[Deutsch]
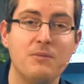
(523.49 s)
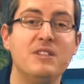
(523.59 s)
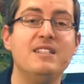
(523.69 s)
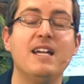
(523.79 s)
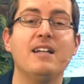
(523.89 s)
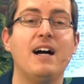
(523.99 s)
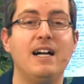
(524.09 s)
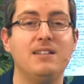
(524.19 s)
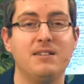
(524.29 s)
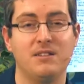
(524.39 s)
Jeder
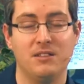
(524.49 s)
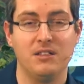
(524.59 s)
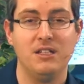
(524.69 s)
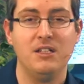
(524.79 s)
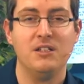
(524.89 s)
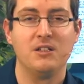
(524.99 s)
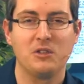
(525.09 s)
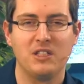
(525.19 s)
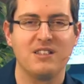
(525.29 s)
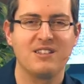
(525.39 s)
Einzelne soll
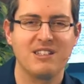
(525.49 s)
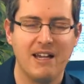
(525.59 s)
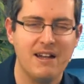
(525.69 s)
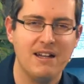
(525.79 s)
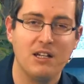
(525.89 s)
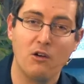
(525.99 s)
es kennenlernen.